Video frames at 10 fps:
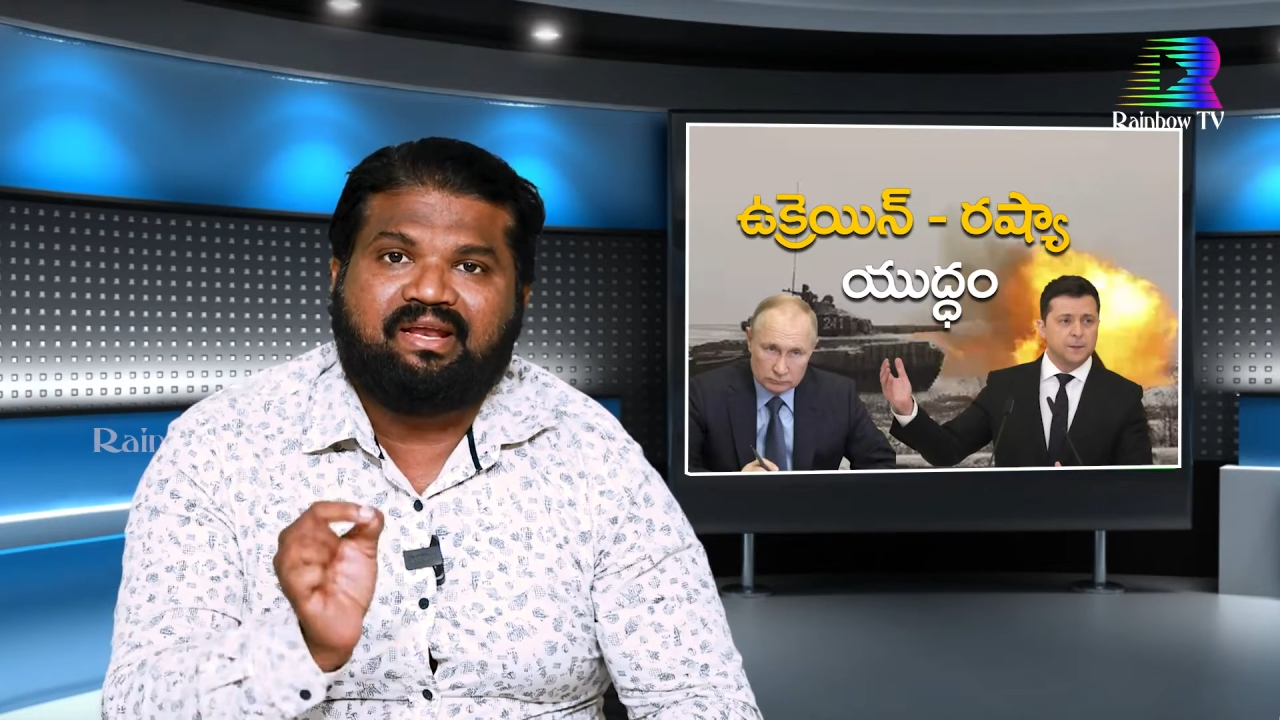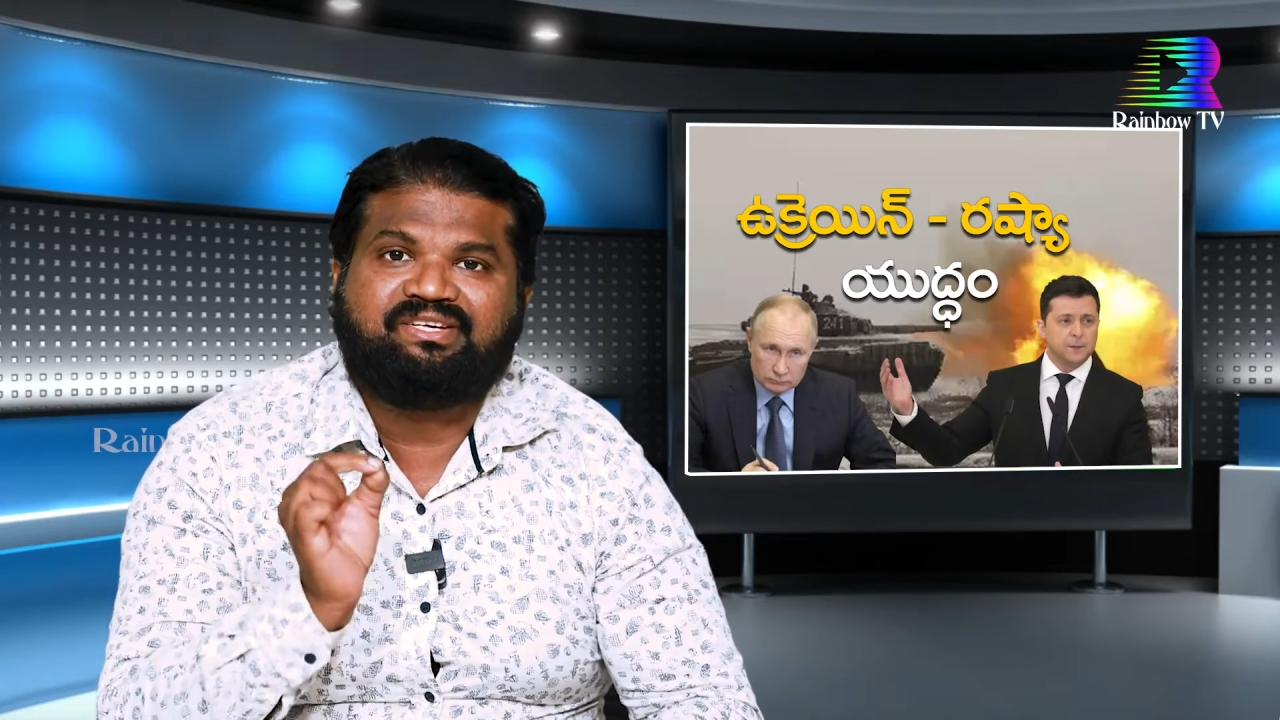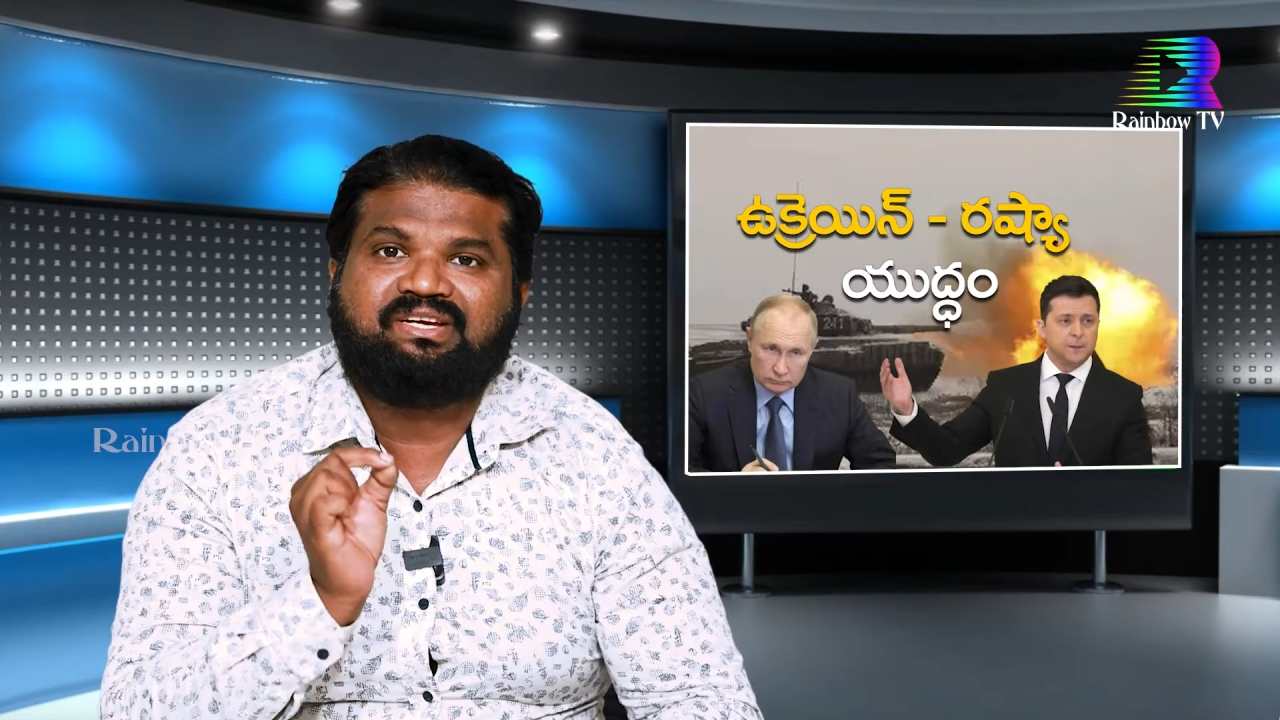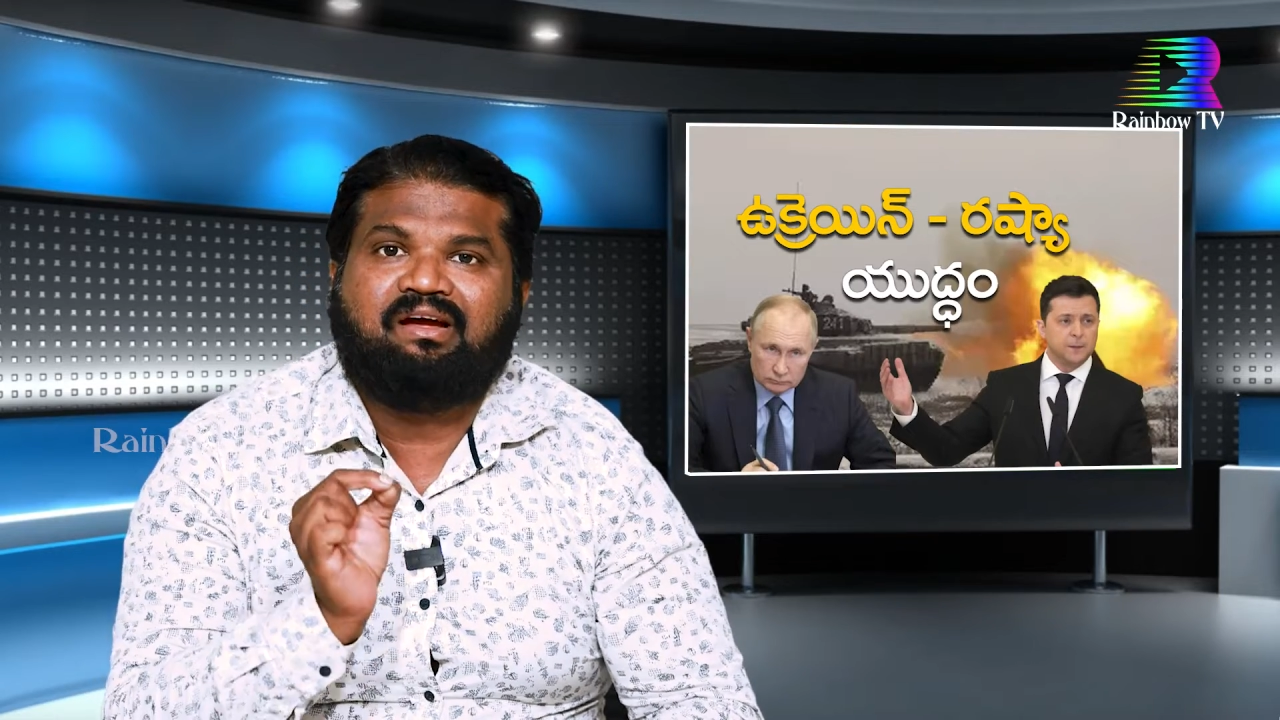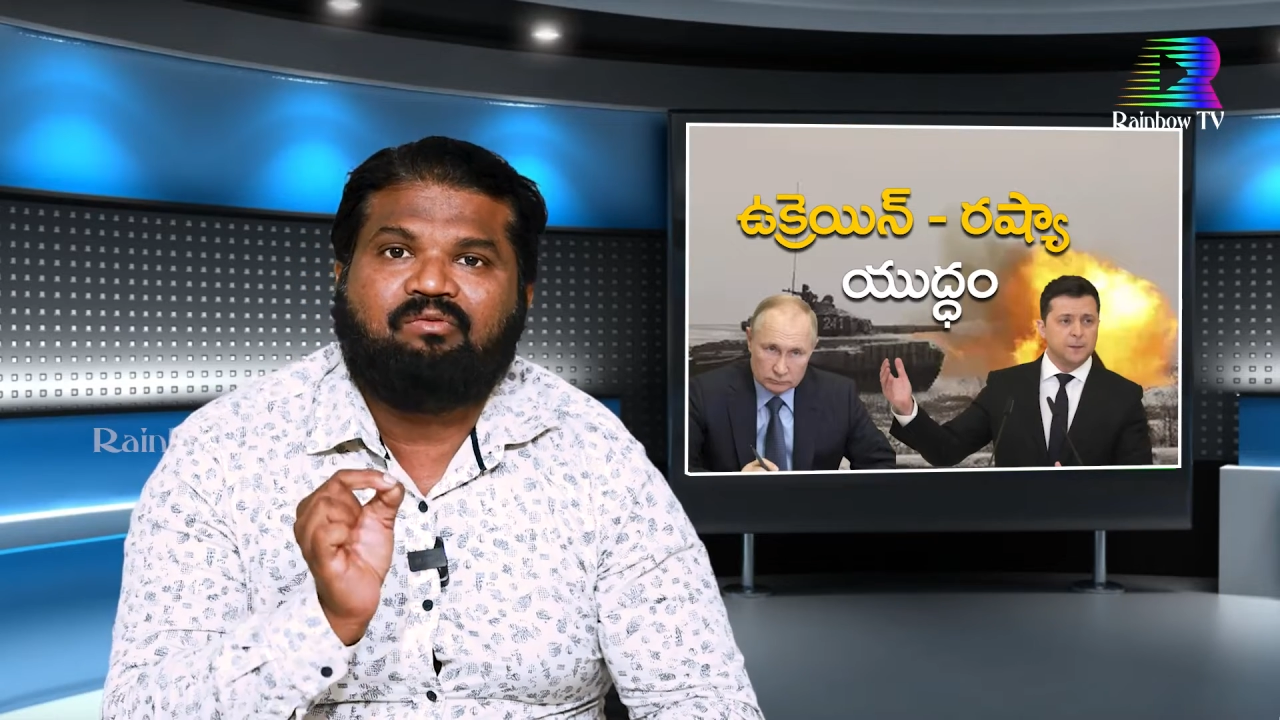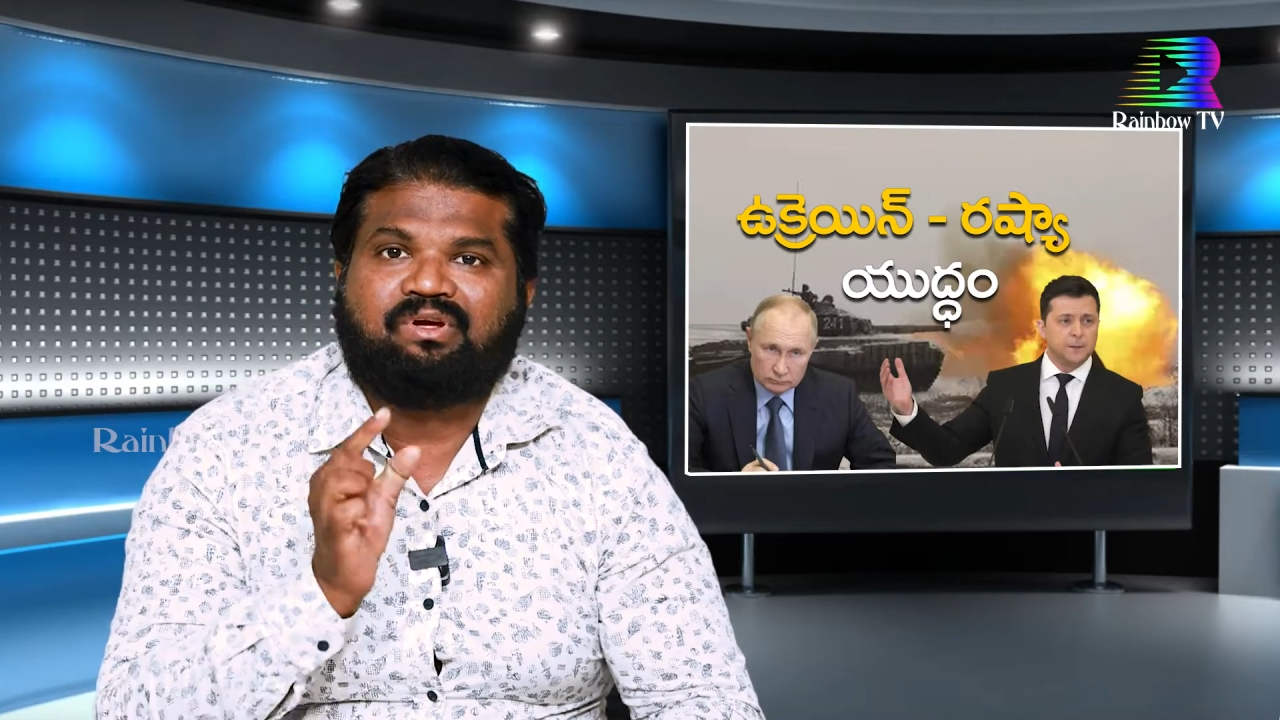రష్యా